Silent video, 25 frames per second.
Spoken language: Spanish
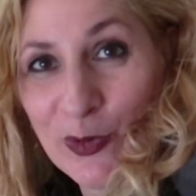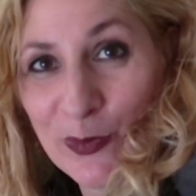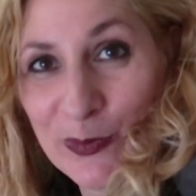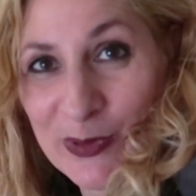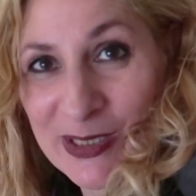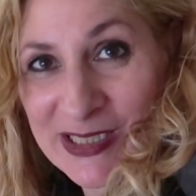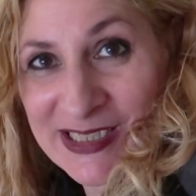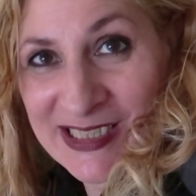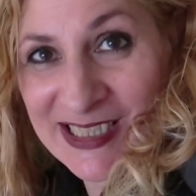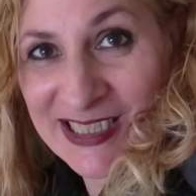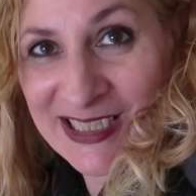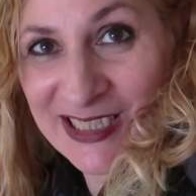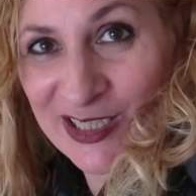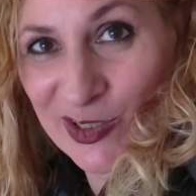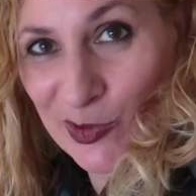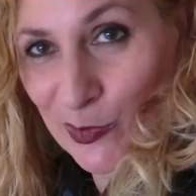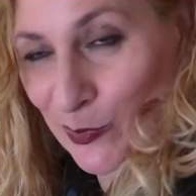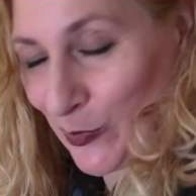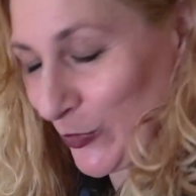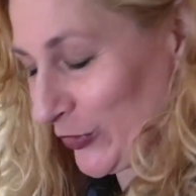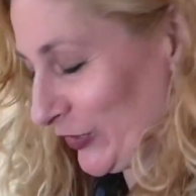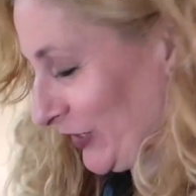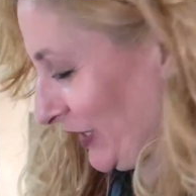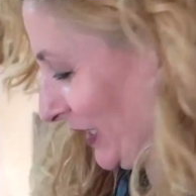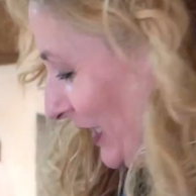Os voy a enseñar
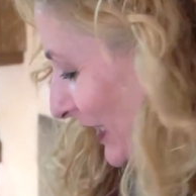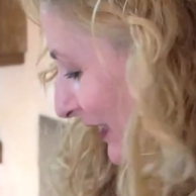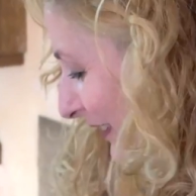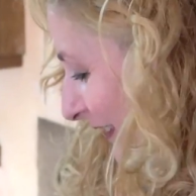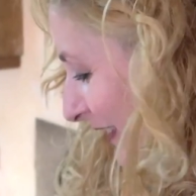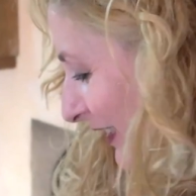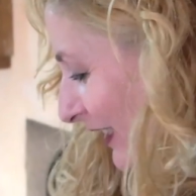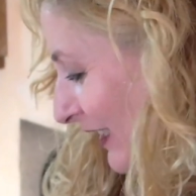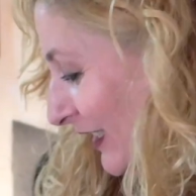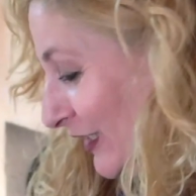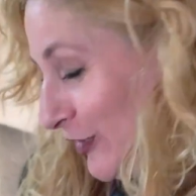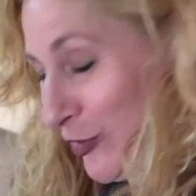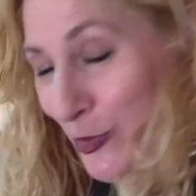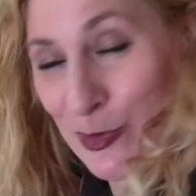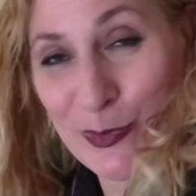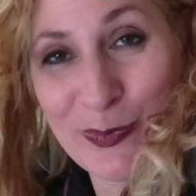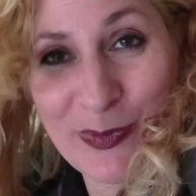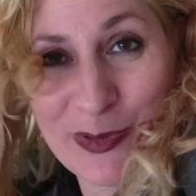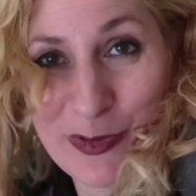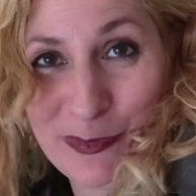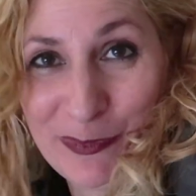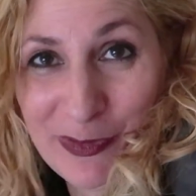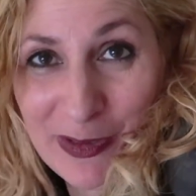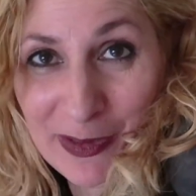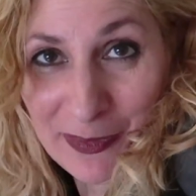cómo se hace, es
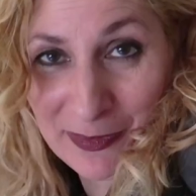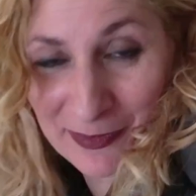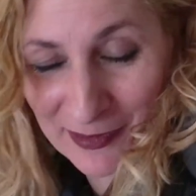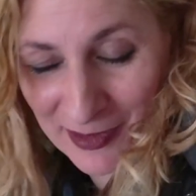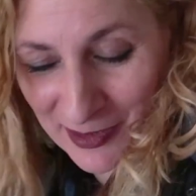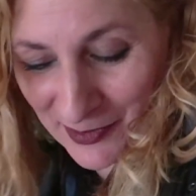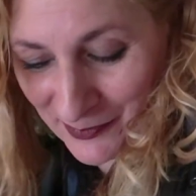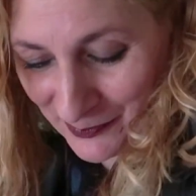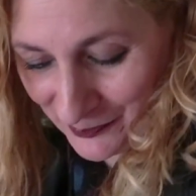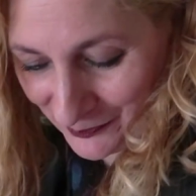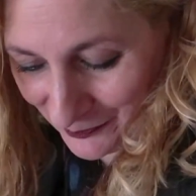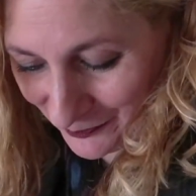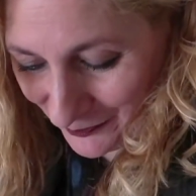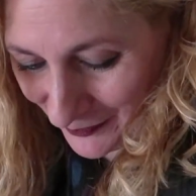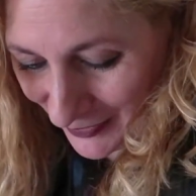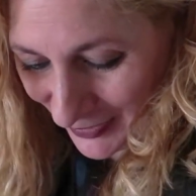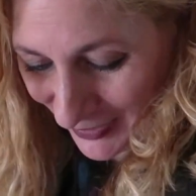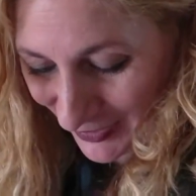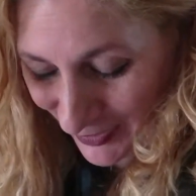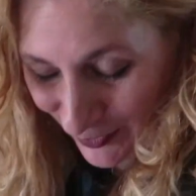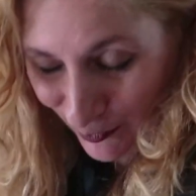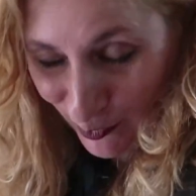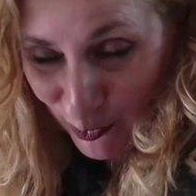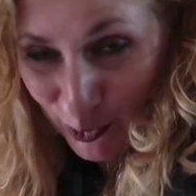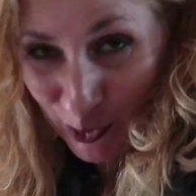súper fácil
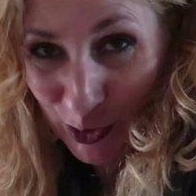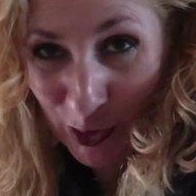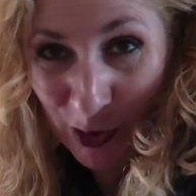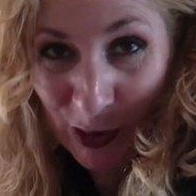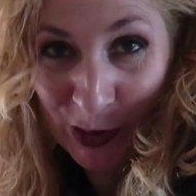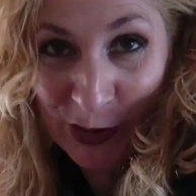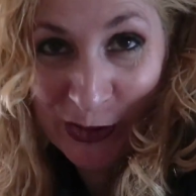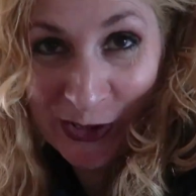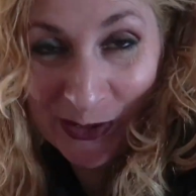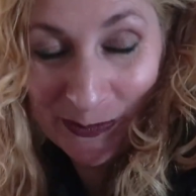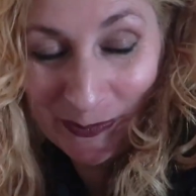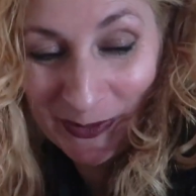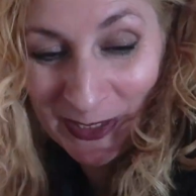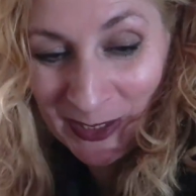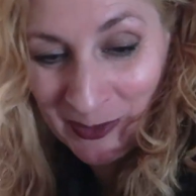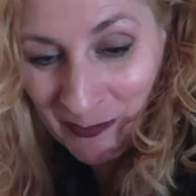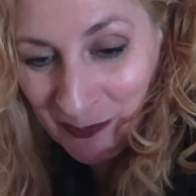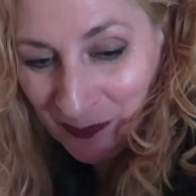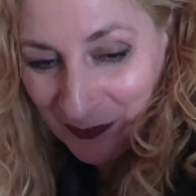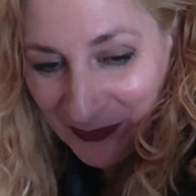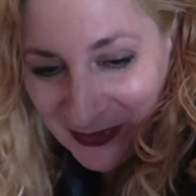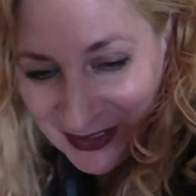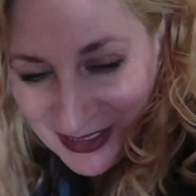para que vosotros lo sepáis.